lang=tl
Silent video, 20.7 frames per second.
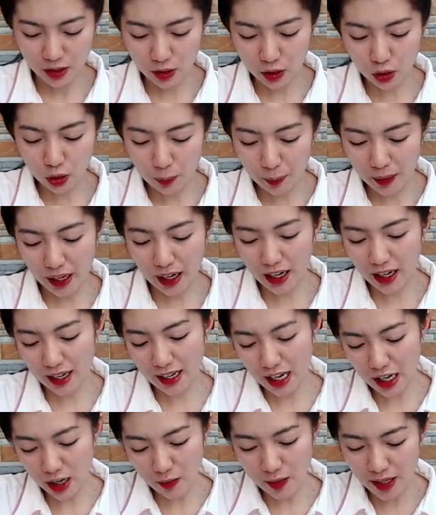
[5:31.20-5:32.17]
So, ito para ka
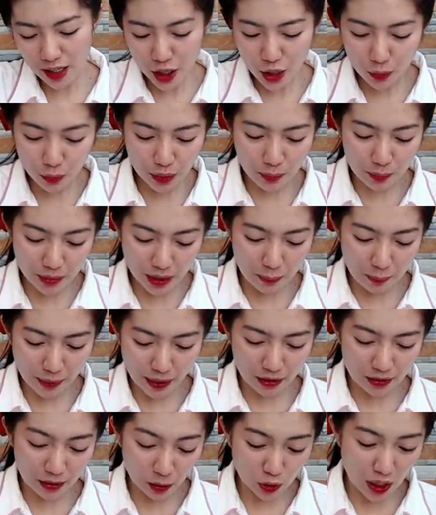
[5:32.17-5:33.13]
lang gagawa ng whipped cream,
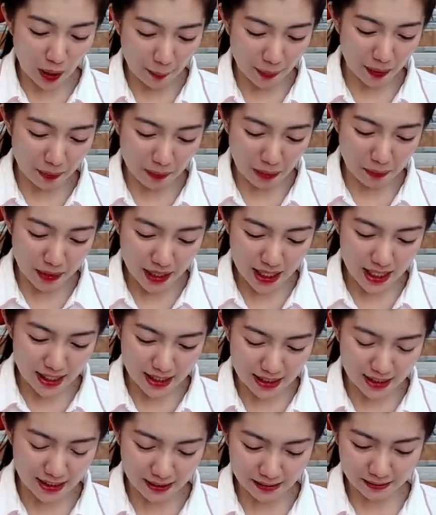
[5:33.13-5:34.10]
pero ito dapat
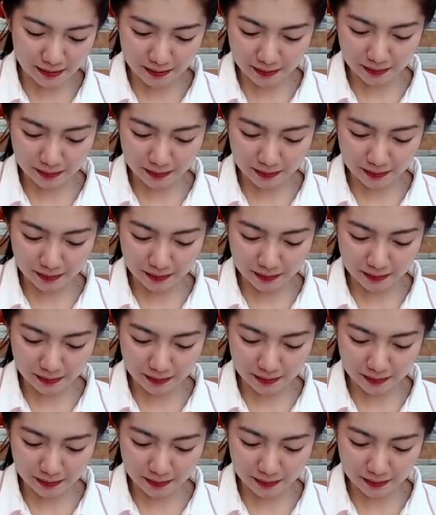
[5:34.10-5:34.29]
mabilis.